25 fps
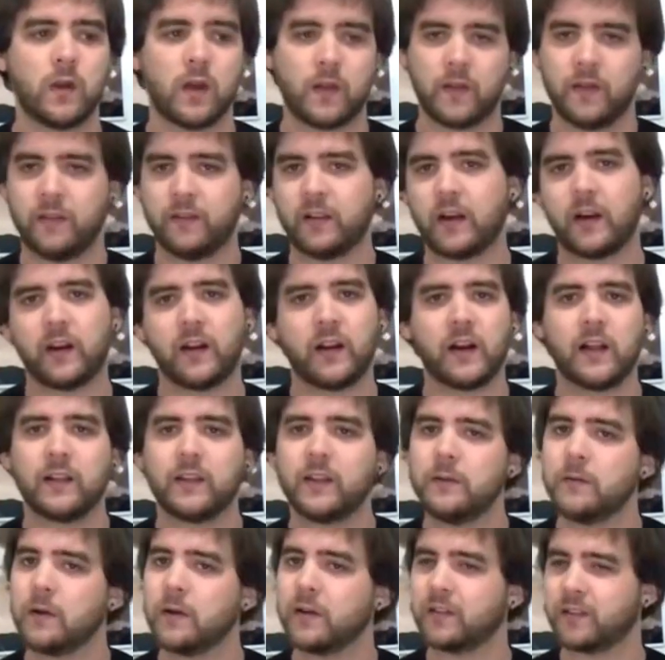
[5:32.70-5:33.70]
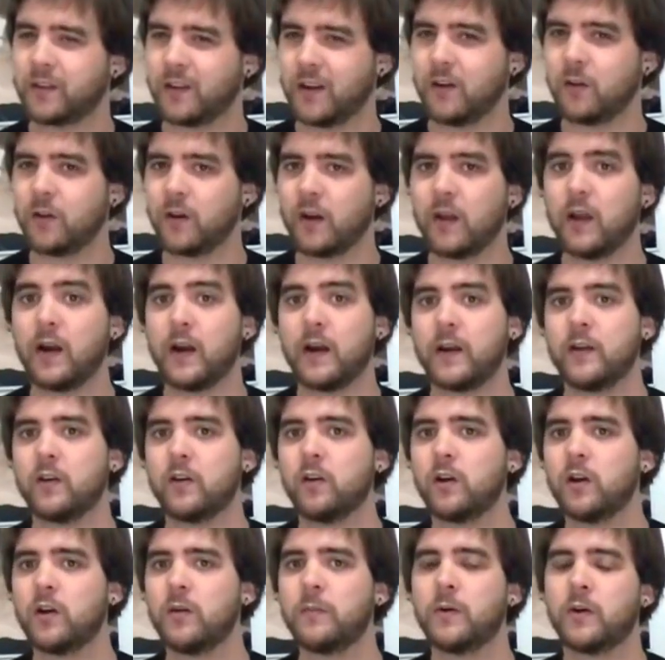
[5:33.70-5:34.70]
Una de estas recreativas, creo que era de la
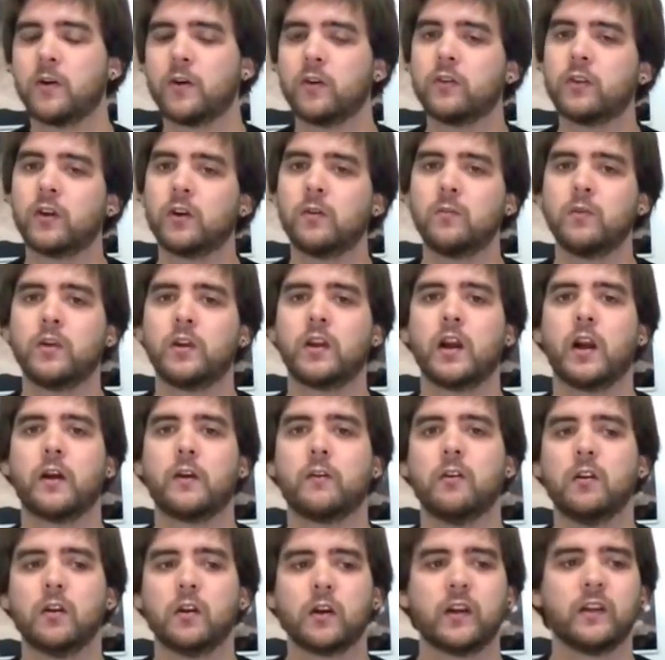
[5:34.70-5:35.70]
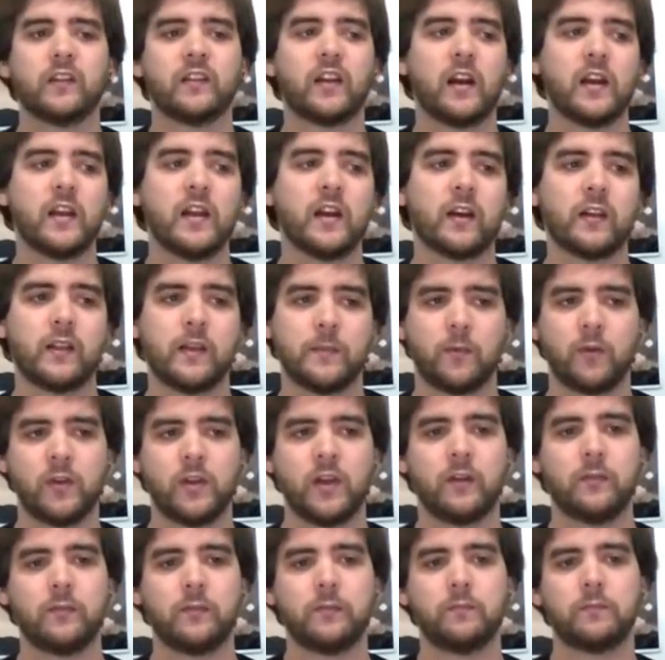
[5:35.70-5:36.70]
Neo Geo, pero no lo tengo muy claro. Que salía que te
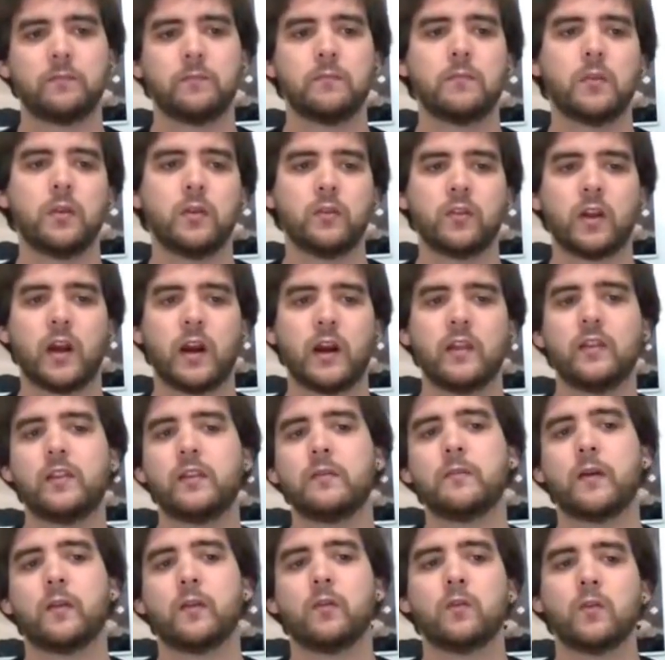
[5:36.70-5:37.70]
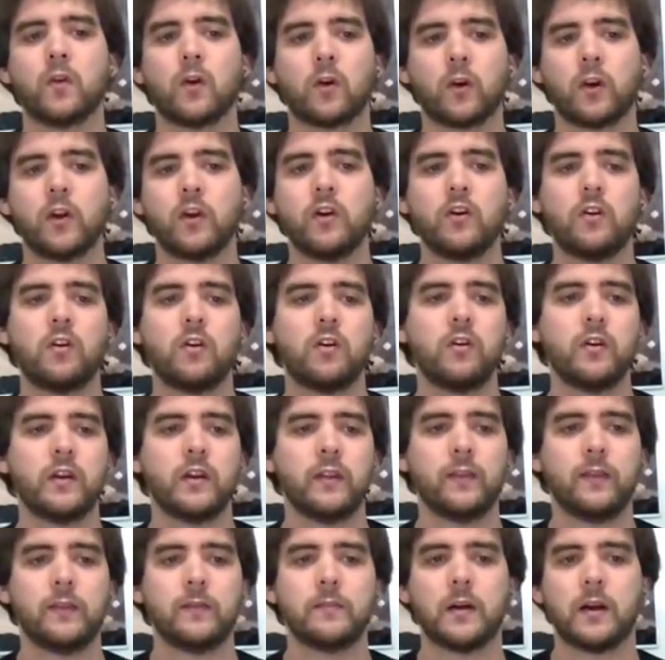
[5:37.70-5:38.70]
podías montar encima de un
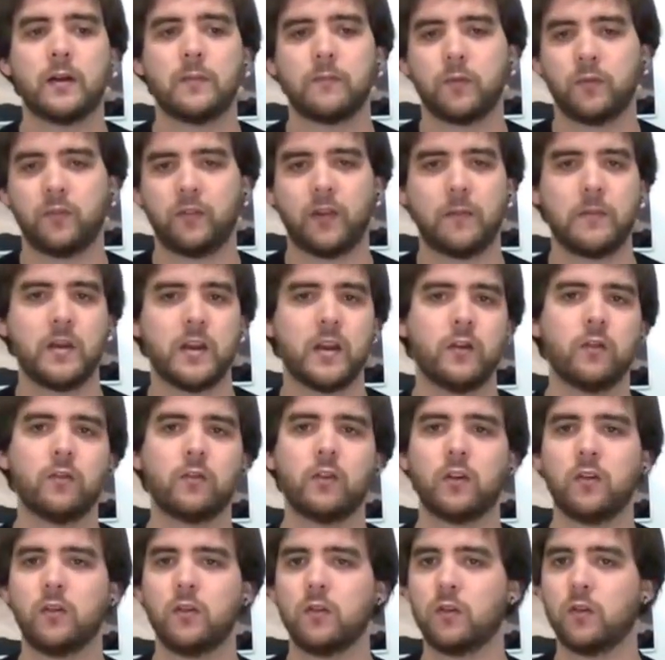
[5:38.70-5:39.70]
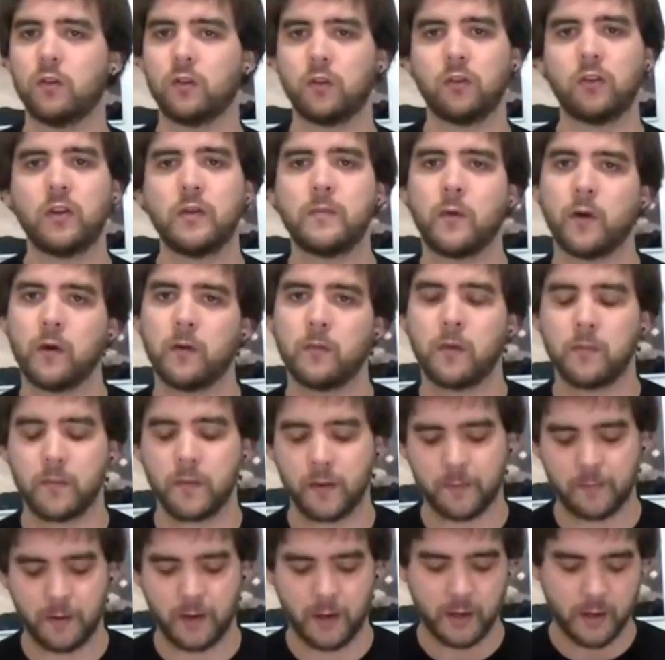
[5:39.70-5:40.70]
gorrión, encima, pues también, otro, otro tipo de
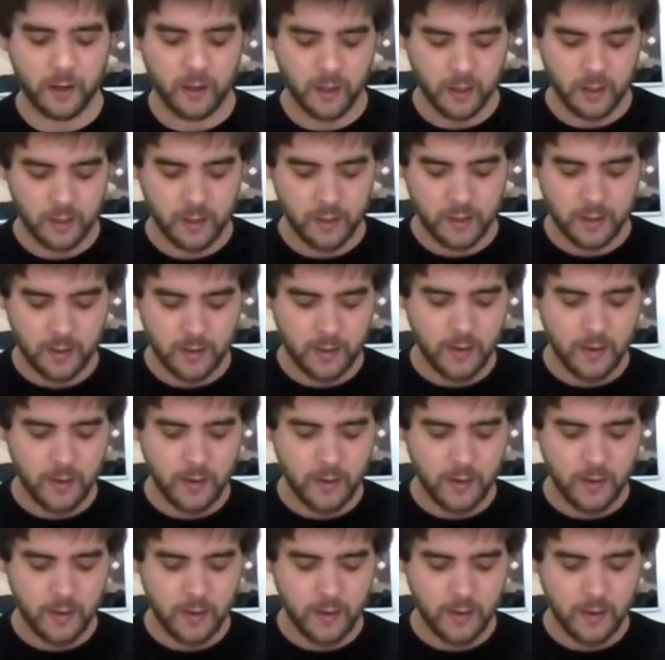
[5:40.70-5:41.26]
Bomberman.